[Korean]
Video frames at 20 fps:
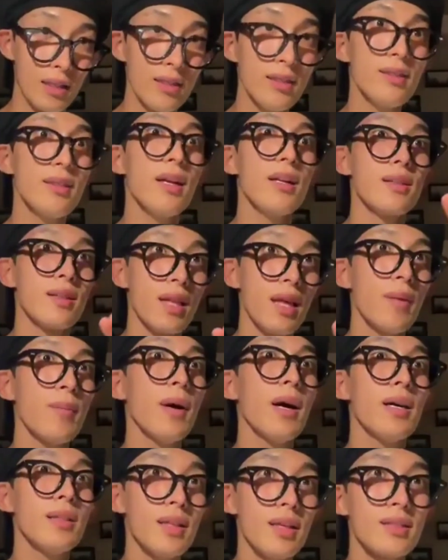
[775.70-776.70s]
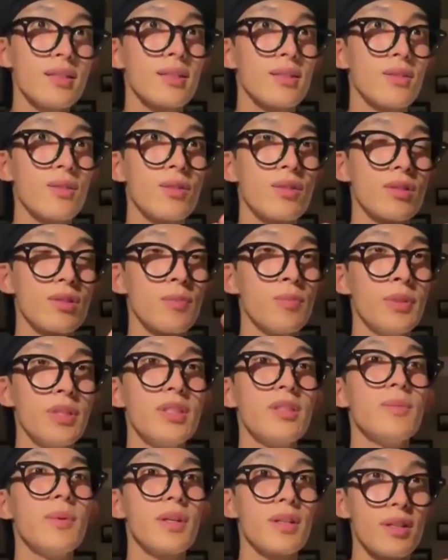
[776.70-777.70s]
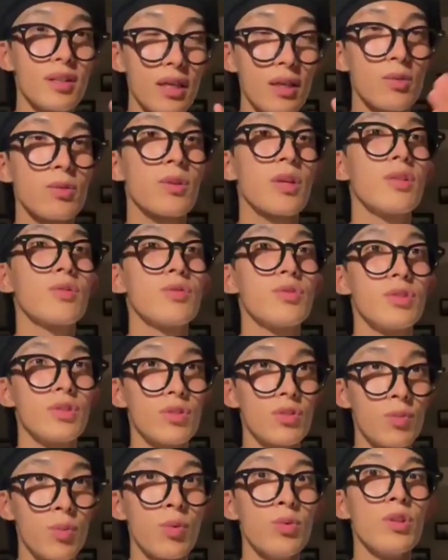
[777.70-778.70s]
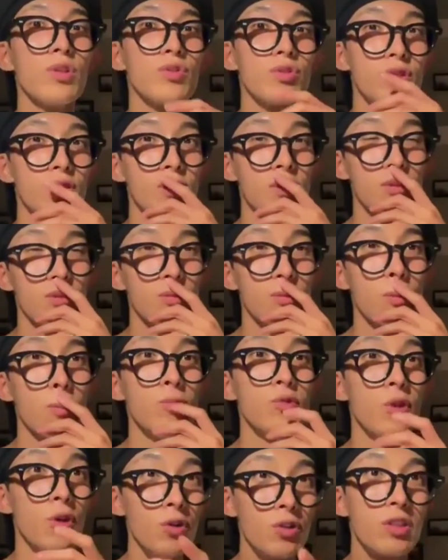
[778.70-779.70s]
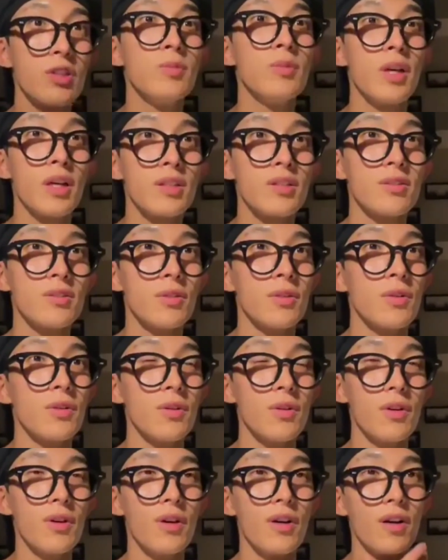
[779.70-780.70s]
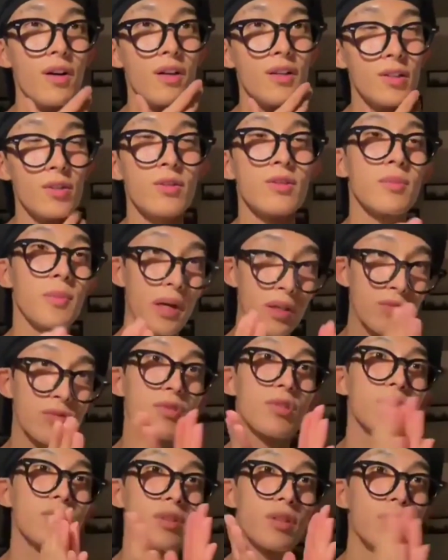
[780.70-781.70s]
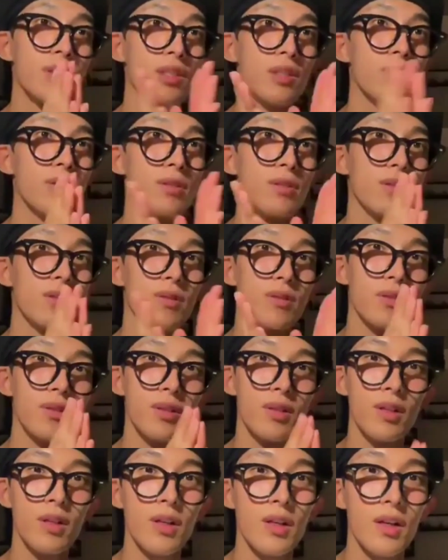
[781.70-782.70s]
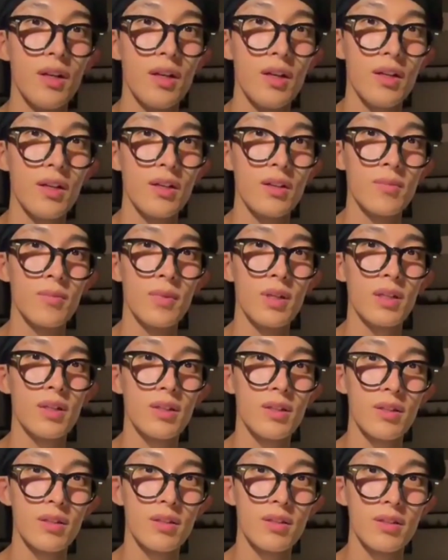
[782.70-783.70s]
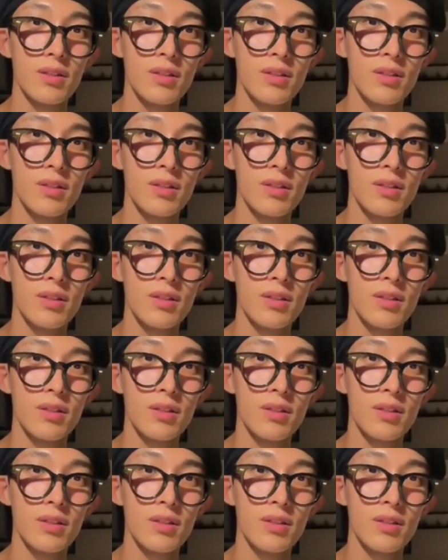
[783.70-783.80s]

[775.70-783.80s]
끝날 때마다 이제 그거를 이제 피드백을 계속 해주시고 보내주시는 거예요. 너무 열심히 하시죠. 이거에 박수 쳐줘야 돼요. 막